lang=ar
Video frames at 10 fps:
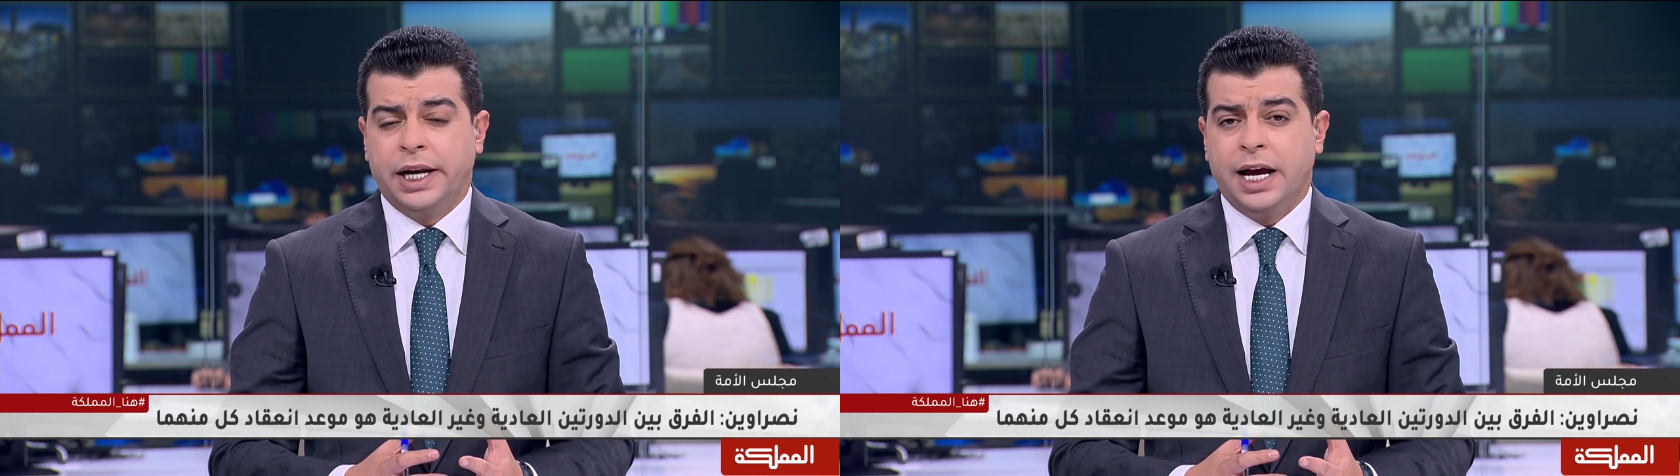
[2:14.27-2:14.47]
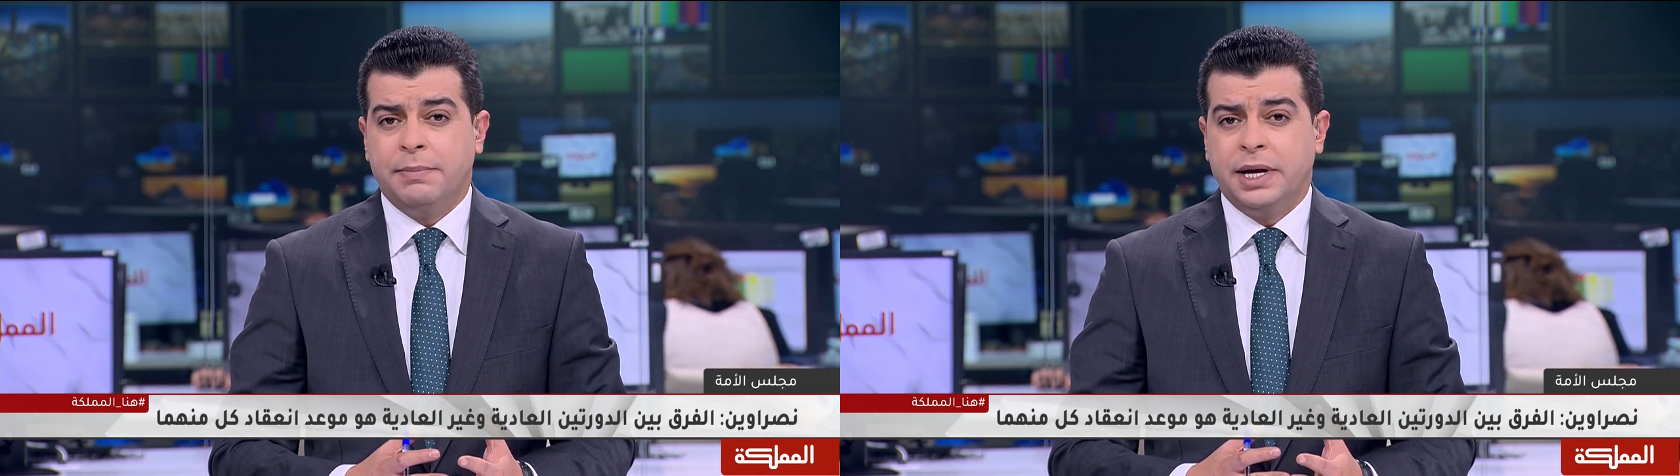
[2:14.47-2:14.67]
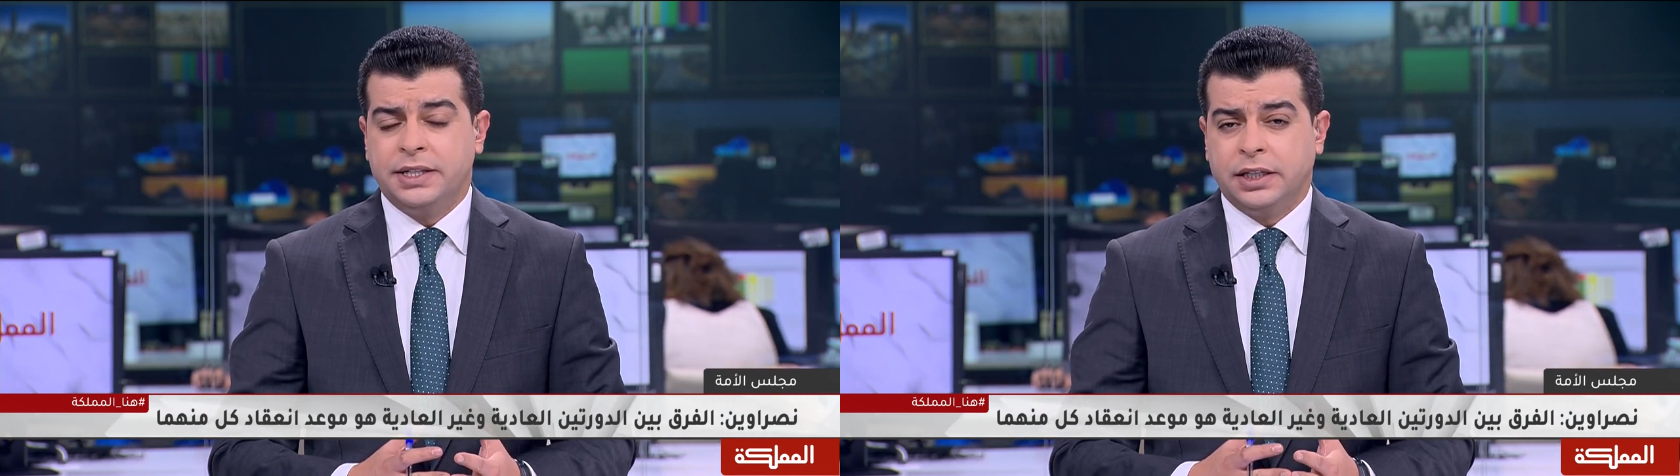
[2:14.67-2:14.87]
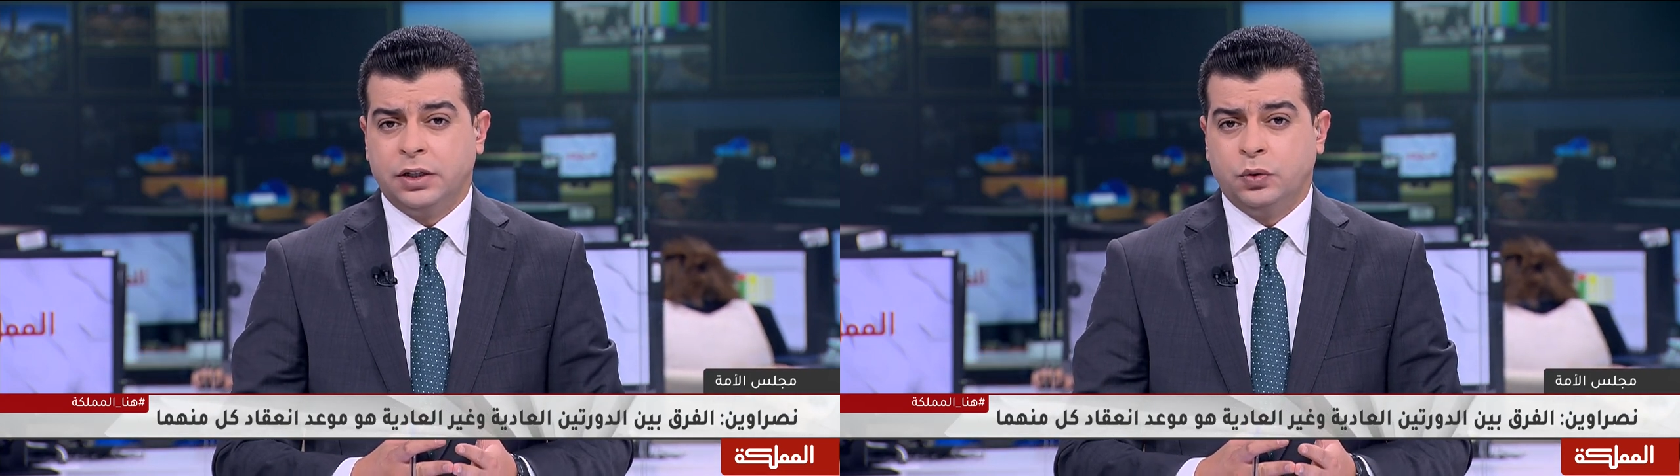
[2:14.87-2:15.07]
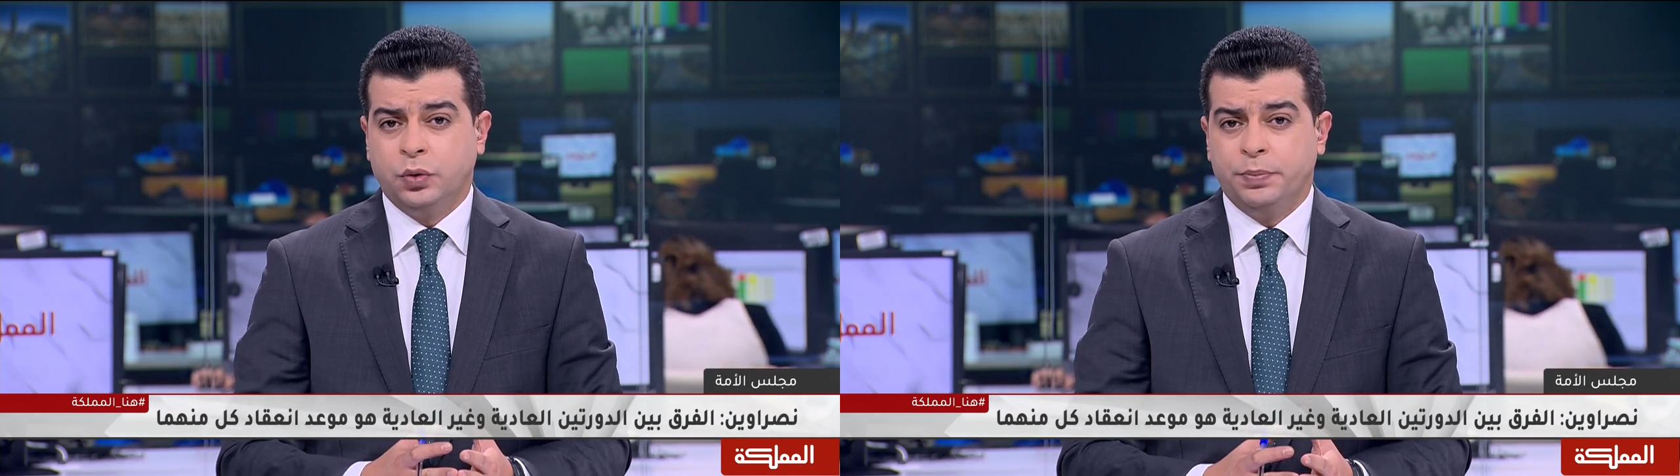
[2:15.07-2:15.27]
الأعمال
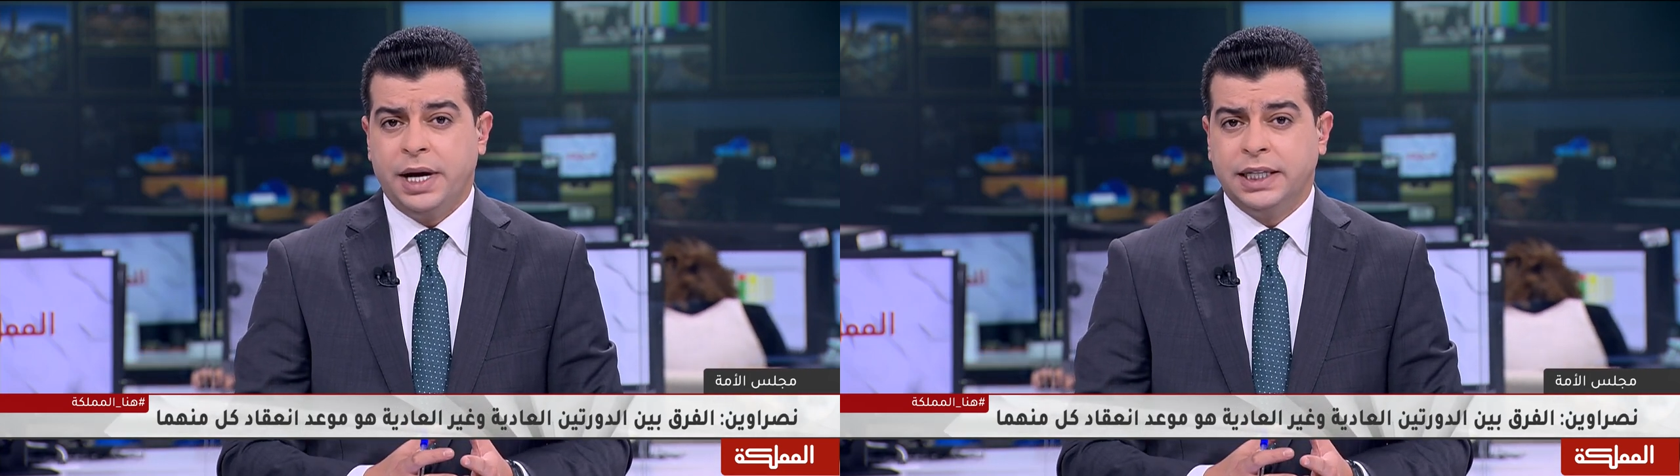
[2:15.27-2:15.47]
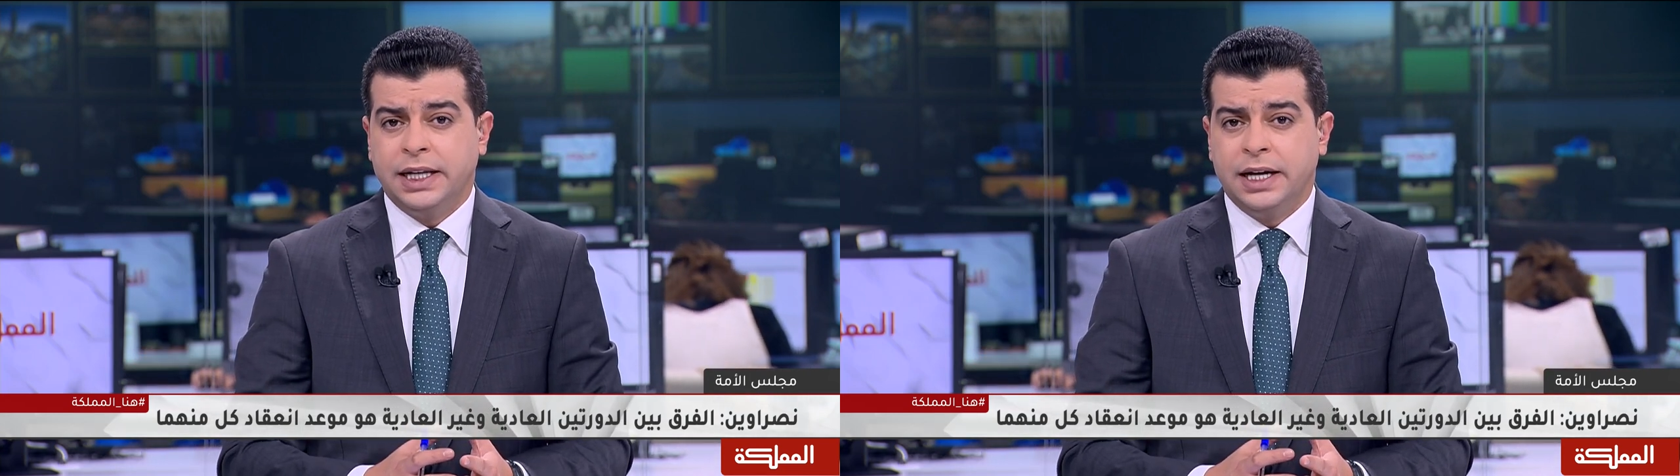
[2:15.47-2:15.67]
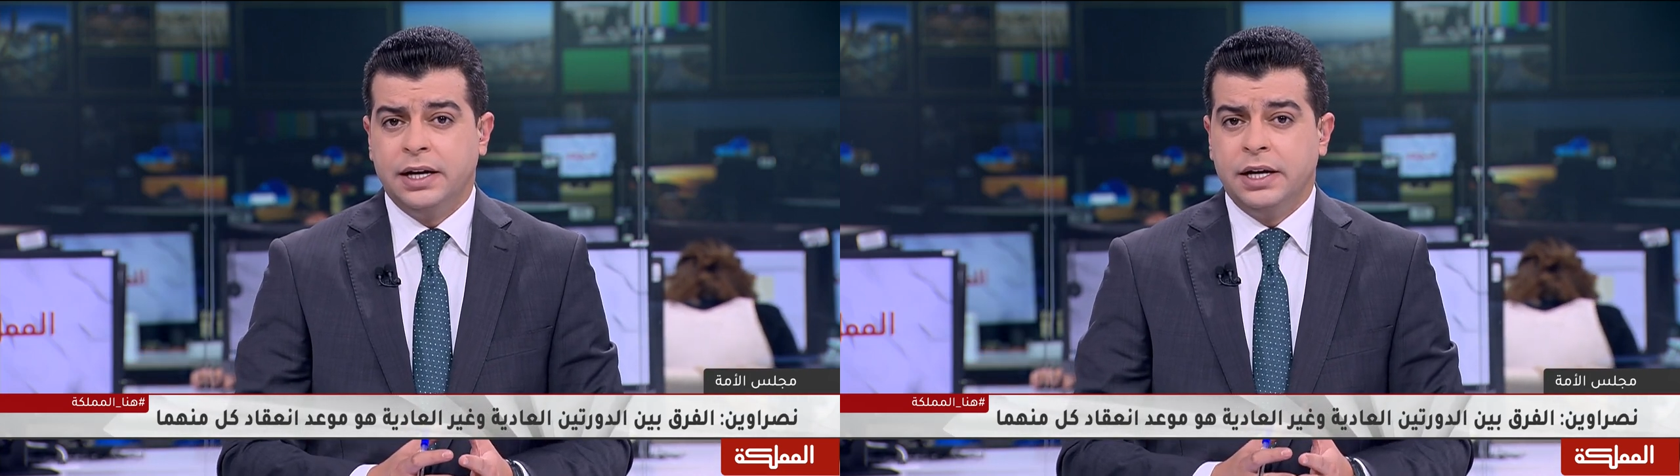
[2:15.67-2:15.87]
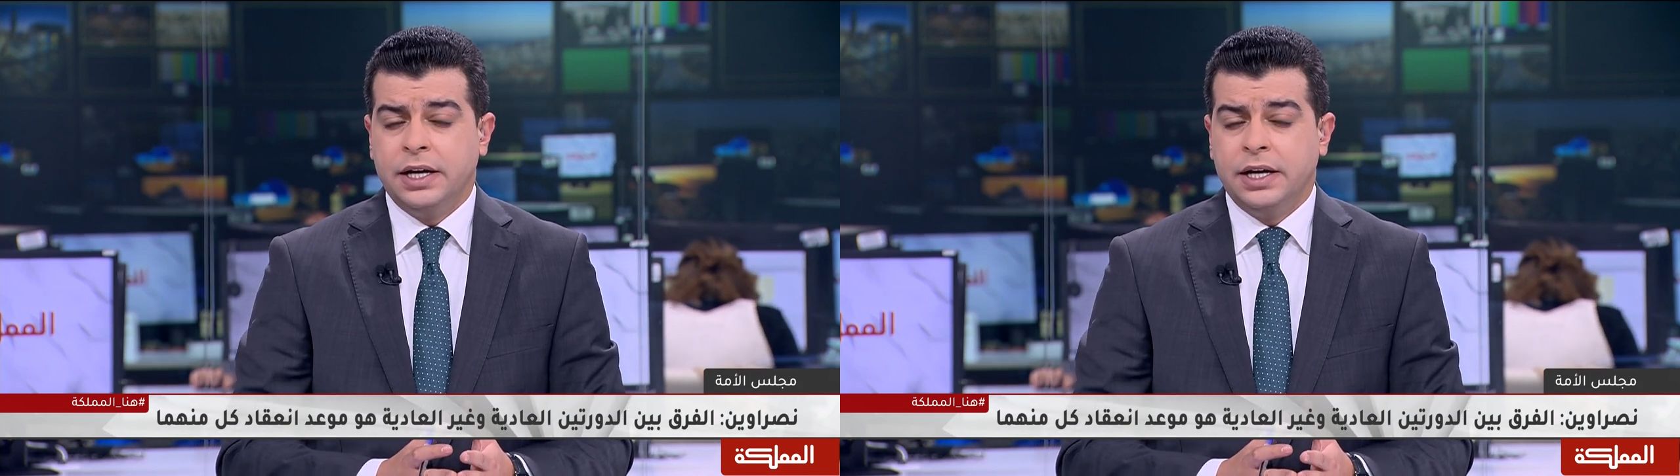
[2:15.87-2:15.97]
ستكون بعد